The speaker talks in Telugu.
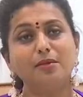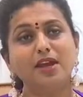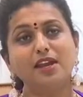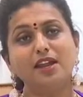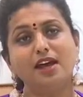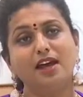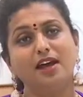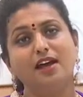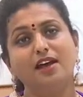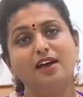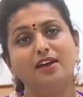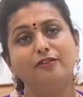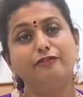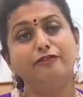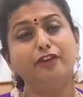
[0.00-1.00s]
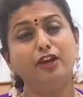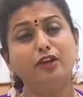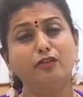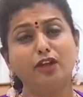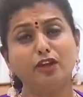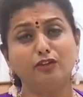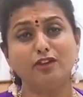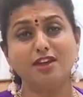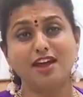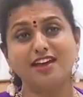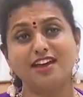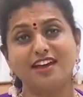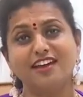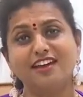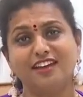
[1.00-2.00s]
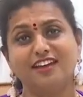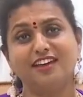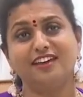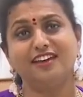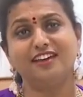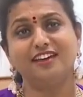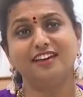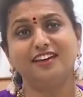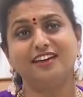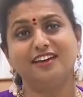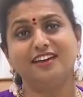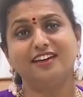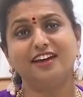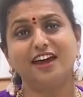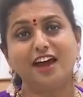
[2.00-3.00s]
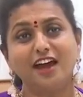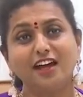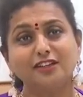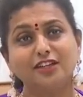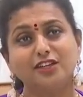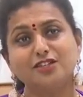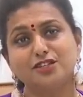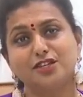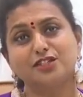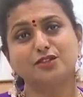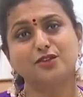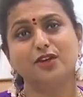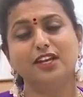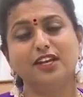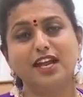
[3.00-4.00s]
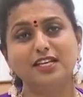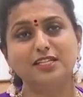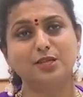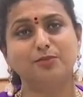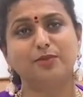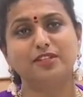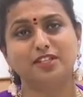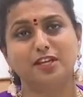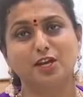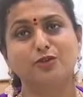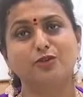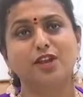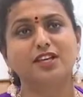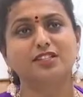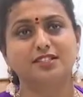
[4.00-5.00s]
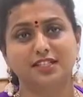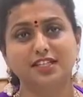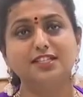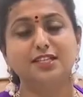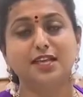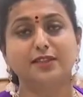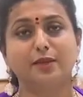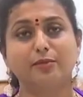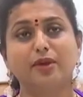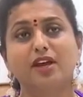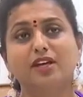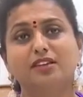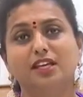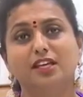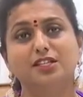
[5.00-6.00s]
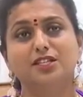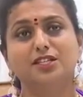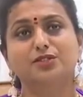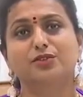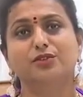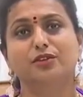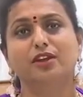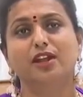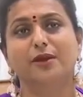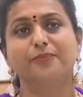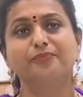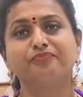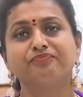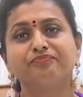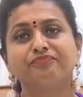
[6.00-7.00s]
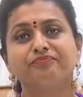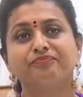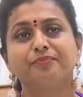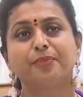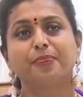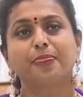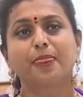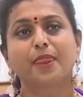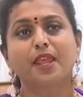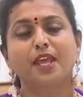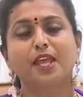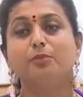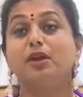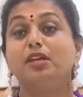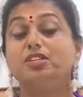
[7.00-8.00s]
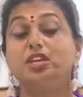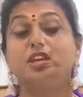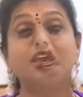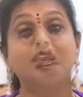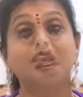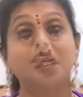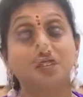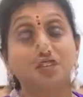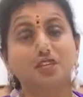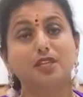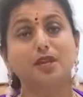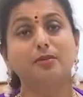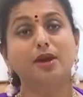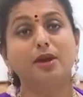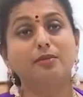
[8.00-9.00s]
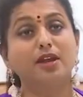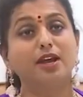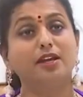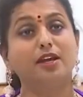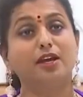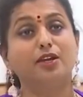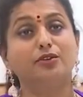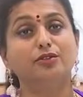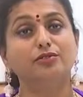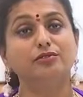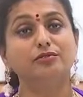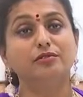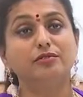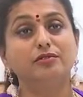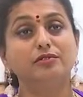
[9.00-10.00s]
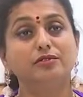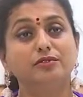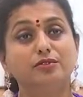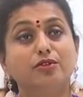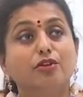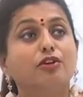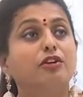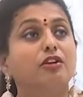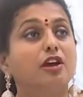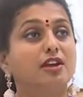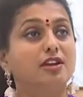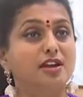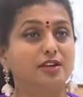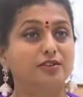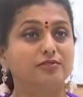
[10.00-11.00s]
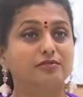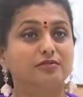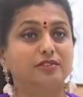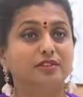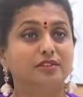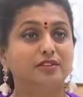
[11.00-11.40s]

ఏమైనా విలువలు ఉన్నాయా అని అర్థం చేసుకోవాలి రాష్ట్ర ప్రజలను కూడా ఈ సందర్భంగా తెలియజేసుకుంటున్నా ఈ మధ్యగా చంద్రబాబు నాయుడు గారు కోర్టులో అన్నాడు